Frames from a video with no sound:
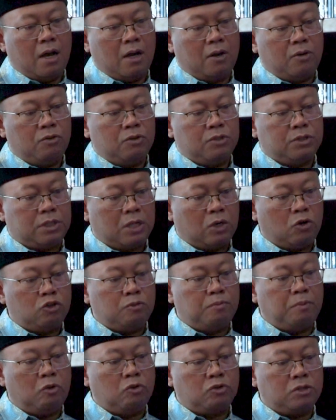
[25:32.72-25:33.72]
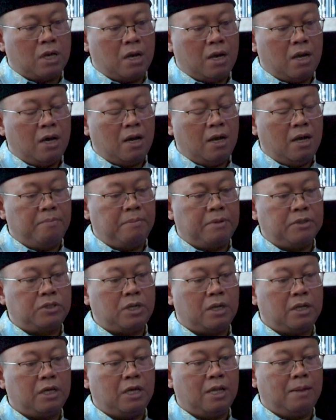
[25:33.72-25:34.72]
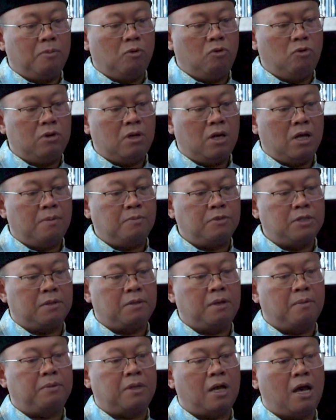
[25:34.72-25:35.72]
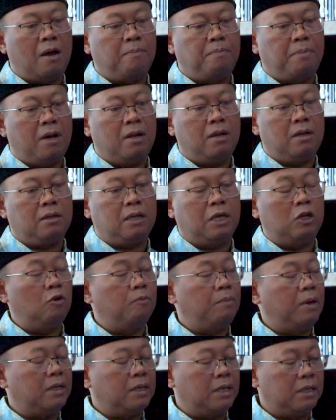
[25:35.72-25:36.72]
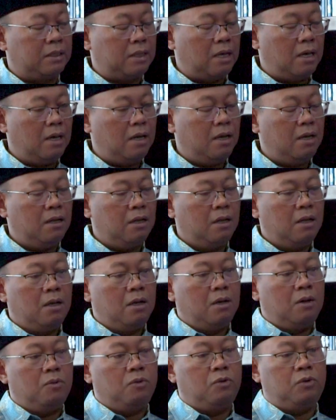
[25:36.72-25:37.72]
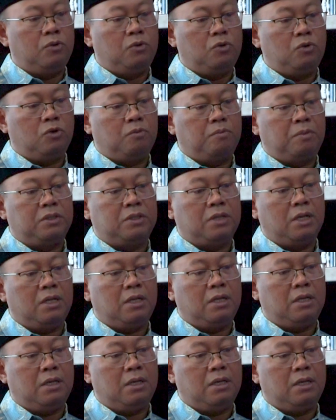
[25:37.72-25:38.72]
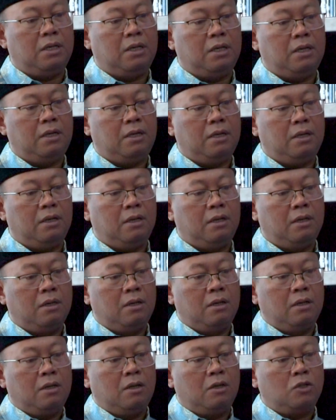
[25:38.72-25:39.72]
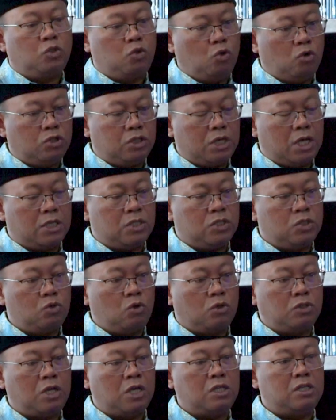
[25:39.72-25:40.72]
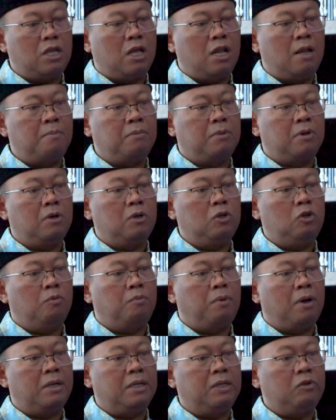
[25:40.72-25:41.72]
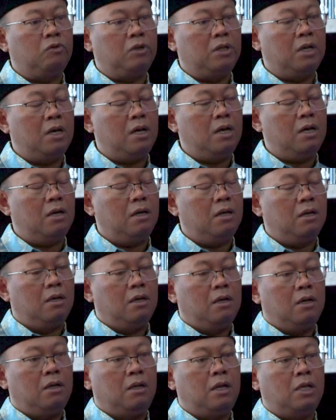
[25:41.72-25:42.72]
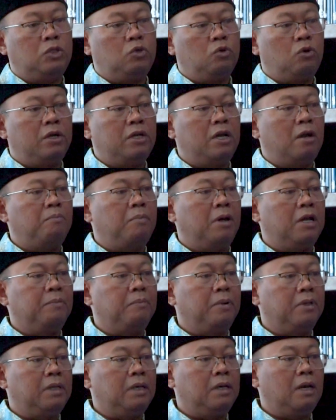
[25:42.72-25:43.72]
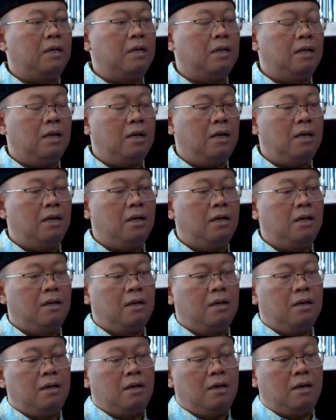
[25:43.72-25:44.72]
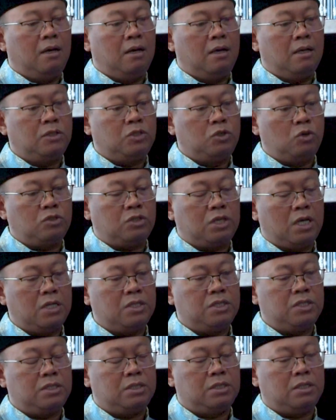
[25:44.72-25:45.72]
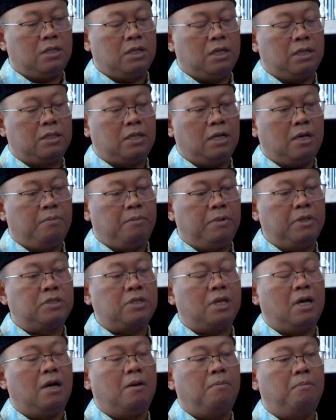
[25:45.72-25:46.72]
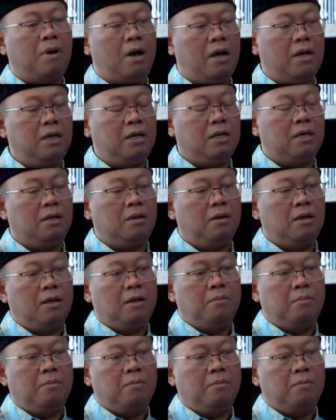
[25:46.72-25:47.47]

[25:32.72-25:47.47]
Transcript: harus terus berusaha mencari ilmu dalam setiap tahapan kehidupan kita untuk menjadi sukses sukses dalam kehidupan di dunia dan juga yang paling penting adalah uh, sukses kita bisa baik